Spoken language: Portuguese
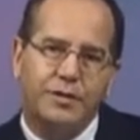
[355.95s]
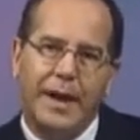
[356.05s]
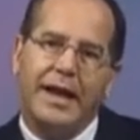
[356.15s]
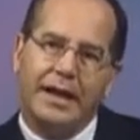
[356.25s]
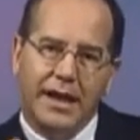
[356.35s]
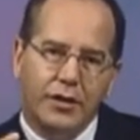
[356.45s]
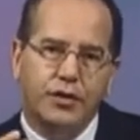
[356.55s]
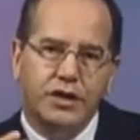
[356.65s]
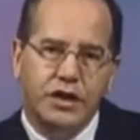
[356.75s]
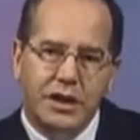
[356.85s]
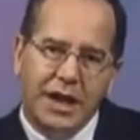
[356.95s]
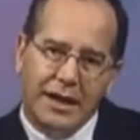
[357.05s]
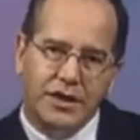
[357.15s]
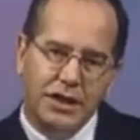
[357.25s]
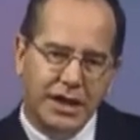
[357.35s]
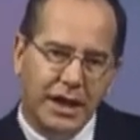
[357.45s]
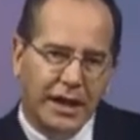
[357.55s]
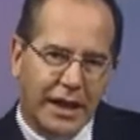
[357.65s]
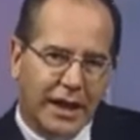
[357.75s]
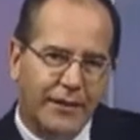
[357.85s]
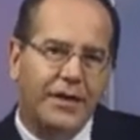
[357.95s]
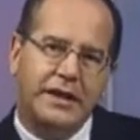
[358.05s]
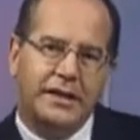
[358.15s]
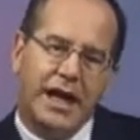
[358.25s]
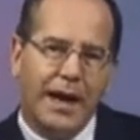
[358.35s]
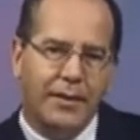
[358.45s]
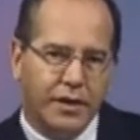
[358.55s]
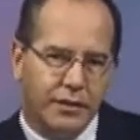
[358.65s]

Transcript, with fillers: para que no dia a dia desse caminho,